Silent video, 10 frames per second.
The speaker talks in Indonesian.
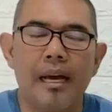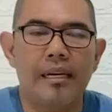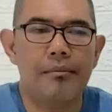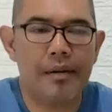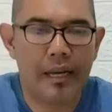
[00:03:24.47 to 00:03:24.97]

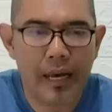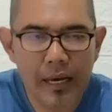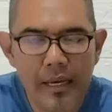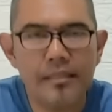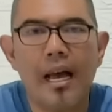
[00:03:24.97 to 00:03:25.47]
Karena
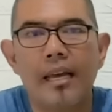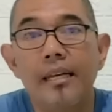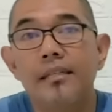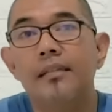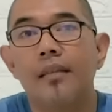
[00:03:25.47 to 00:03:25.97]
mereka
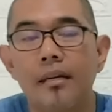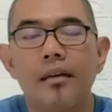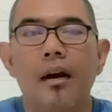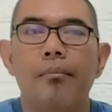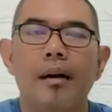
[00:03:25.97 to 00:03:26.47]
saking
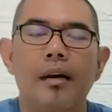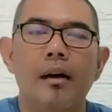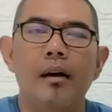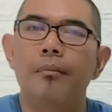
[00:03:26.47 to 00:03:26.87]
cintanya kepada